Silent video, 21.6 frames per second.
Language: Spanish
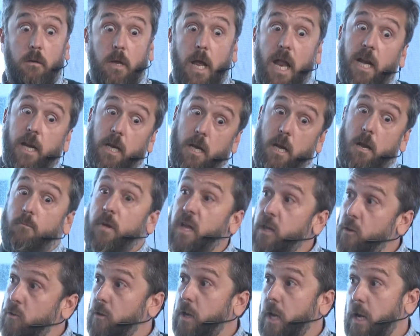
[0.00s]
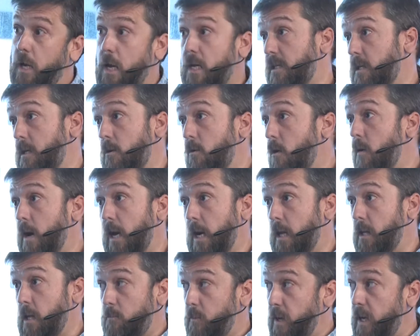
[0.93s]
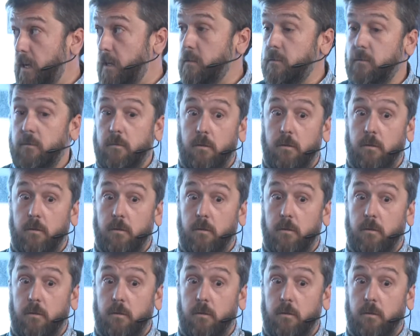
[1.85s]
el reglamento que así lo avala también